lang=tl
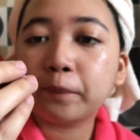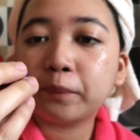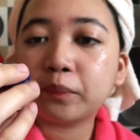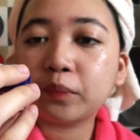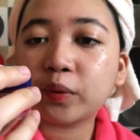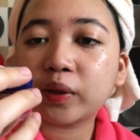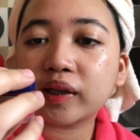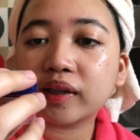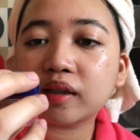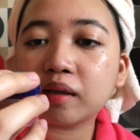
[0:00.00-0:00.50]

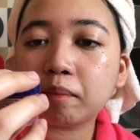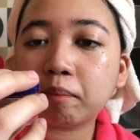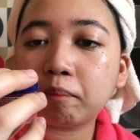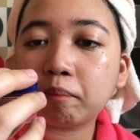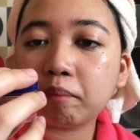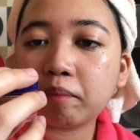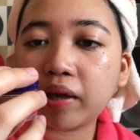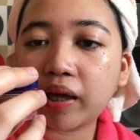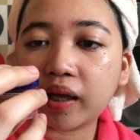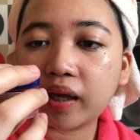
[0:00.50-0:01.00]
pretty
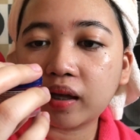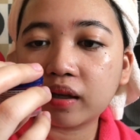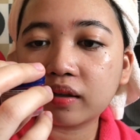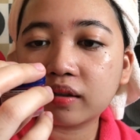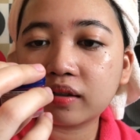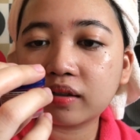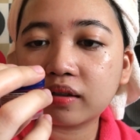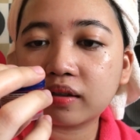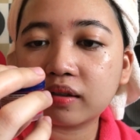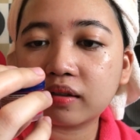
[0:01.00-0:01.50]
pink
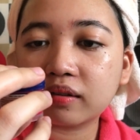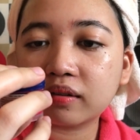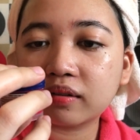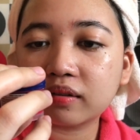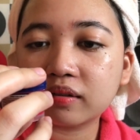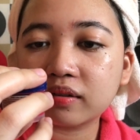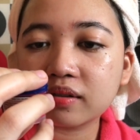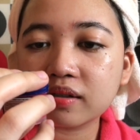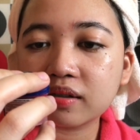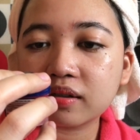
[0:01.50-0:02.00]

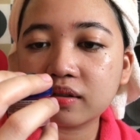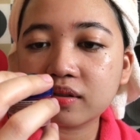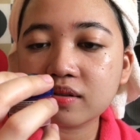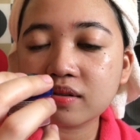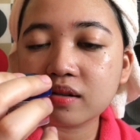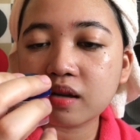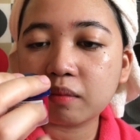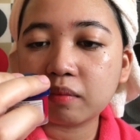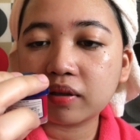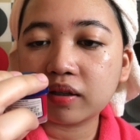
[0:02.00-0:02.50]

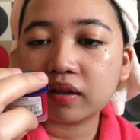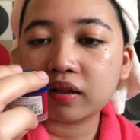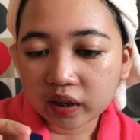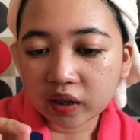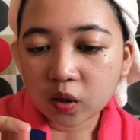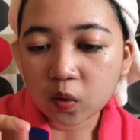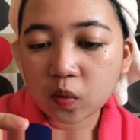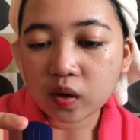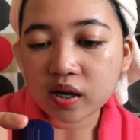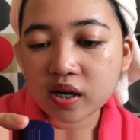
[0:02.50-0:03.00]
sabi di
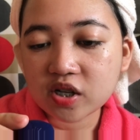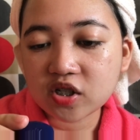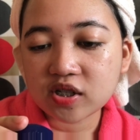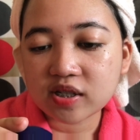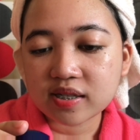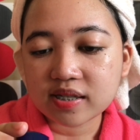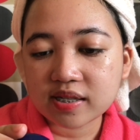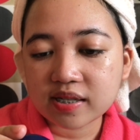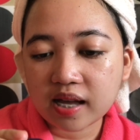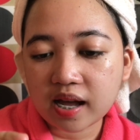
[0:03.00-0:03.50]
gawa siya
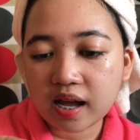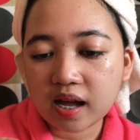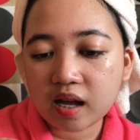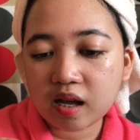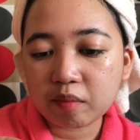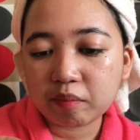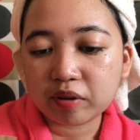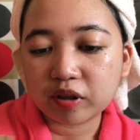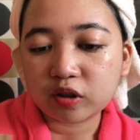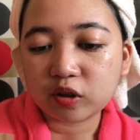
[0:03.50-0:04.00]
sa
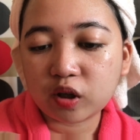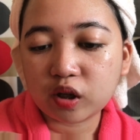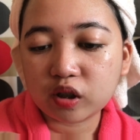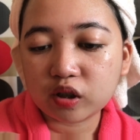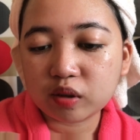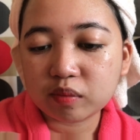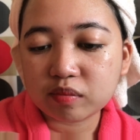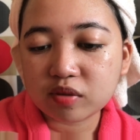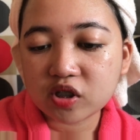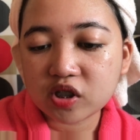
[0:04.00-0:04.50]

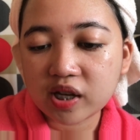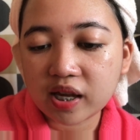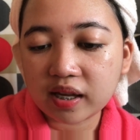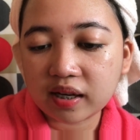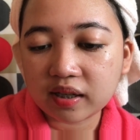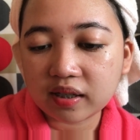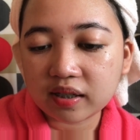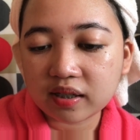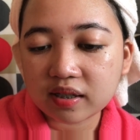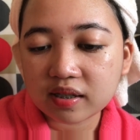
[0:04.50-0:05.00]
petroleum
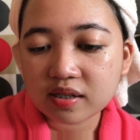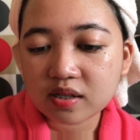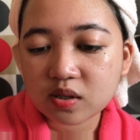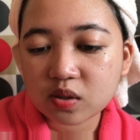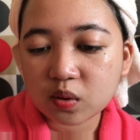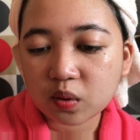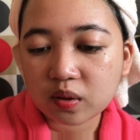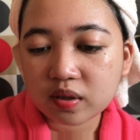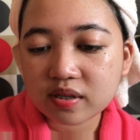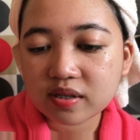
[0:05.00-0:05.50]
jelly
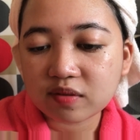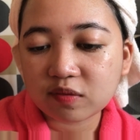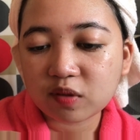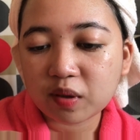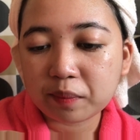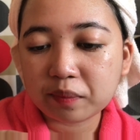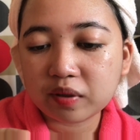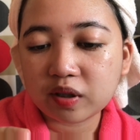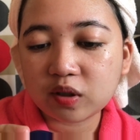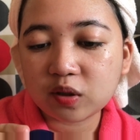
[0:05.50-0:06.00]
sourced
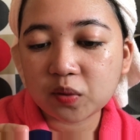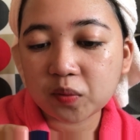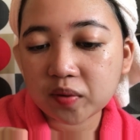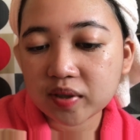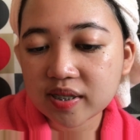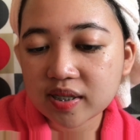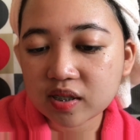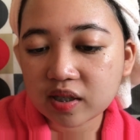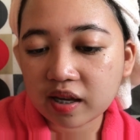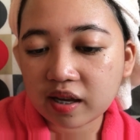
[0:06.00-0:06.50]
from the
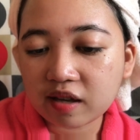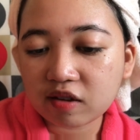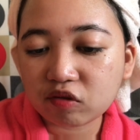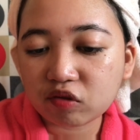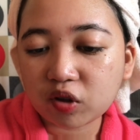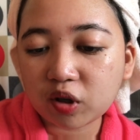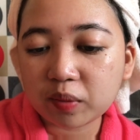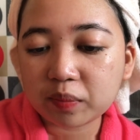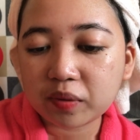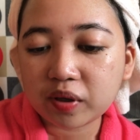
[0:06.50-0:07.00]
USA
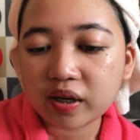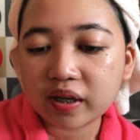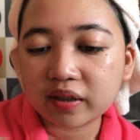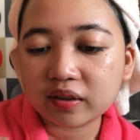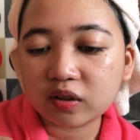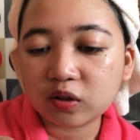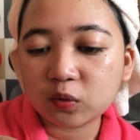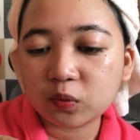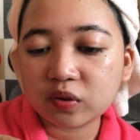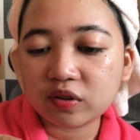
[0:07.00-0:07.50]

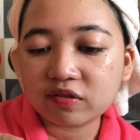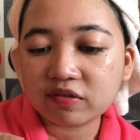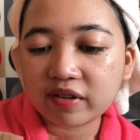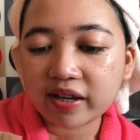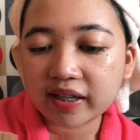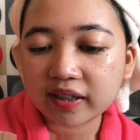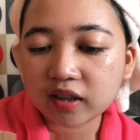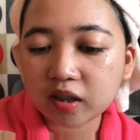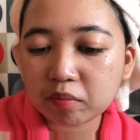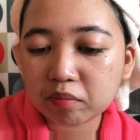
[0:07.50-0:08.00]
formulated with
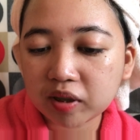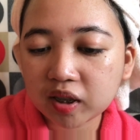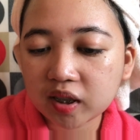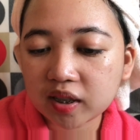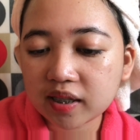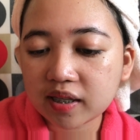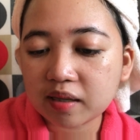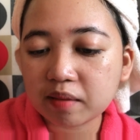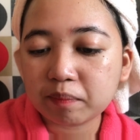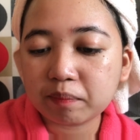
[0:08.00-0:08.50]
vitamin
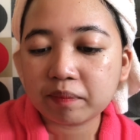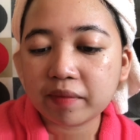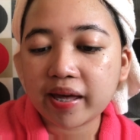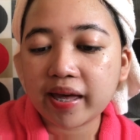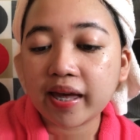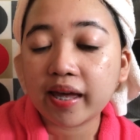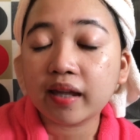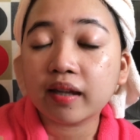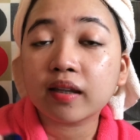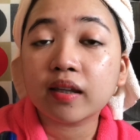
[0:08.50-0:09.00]
E
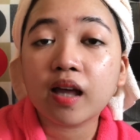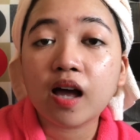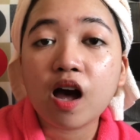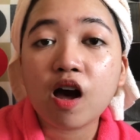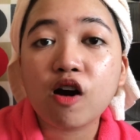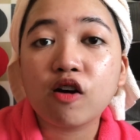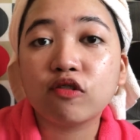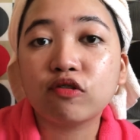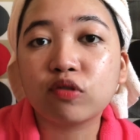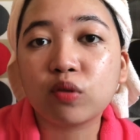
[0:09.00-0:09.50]
and
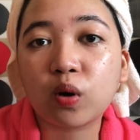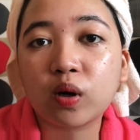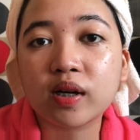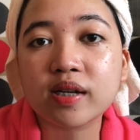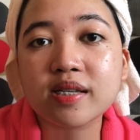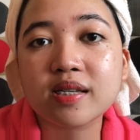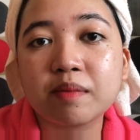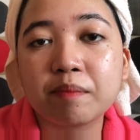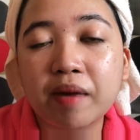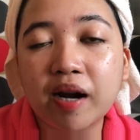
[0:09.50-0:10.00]
of
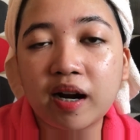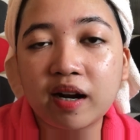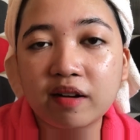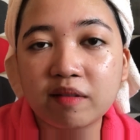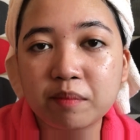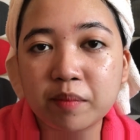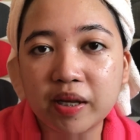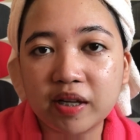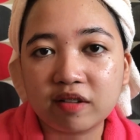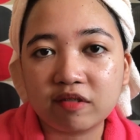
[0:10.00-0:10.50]
course
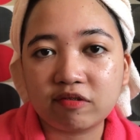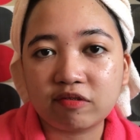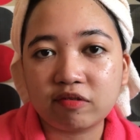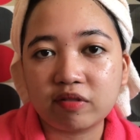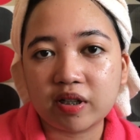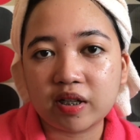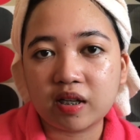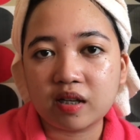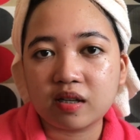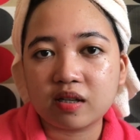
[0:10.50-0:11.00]
paraben
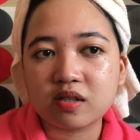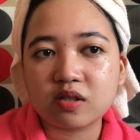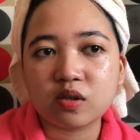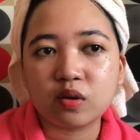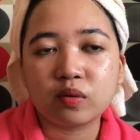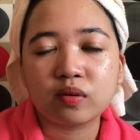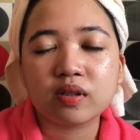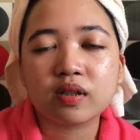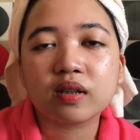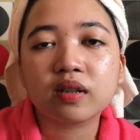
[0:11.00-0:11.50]
free
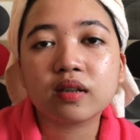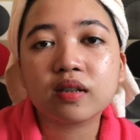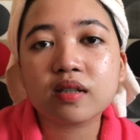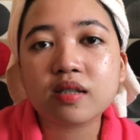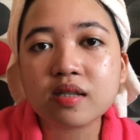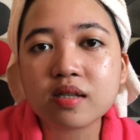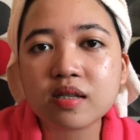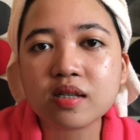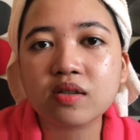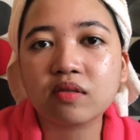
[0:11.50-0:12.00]
so it,
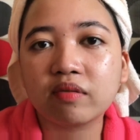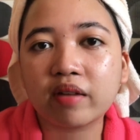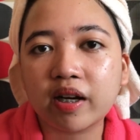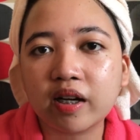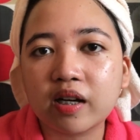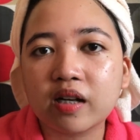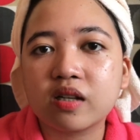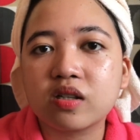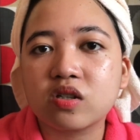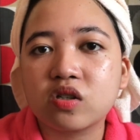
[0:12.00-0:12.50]
this is
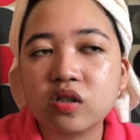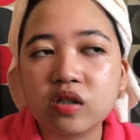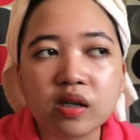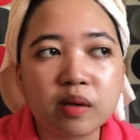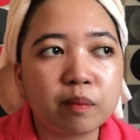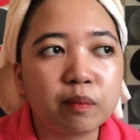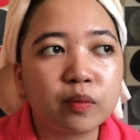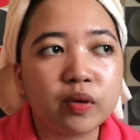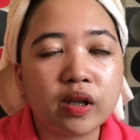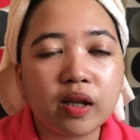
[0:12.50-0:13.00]
very cheap
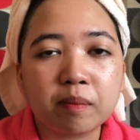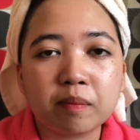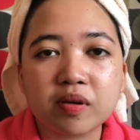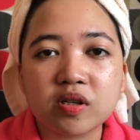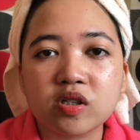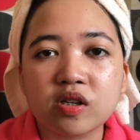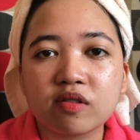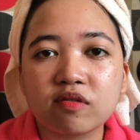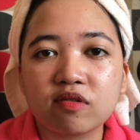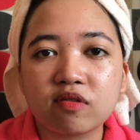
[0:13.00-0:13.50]
wala pa
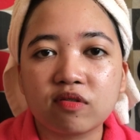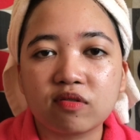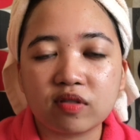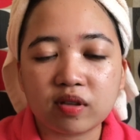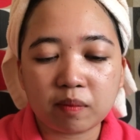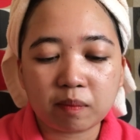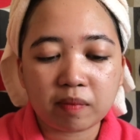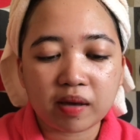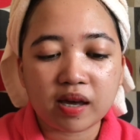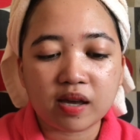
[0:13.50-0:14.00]
siyang 50
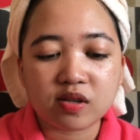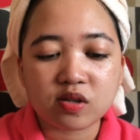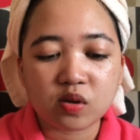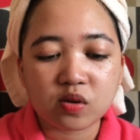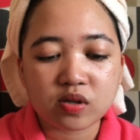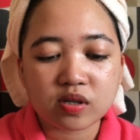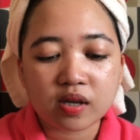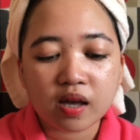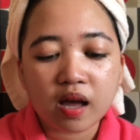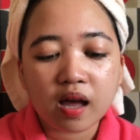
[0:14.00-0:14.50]

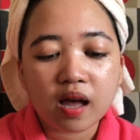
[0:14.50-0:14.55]
pesos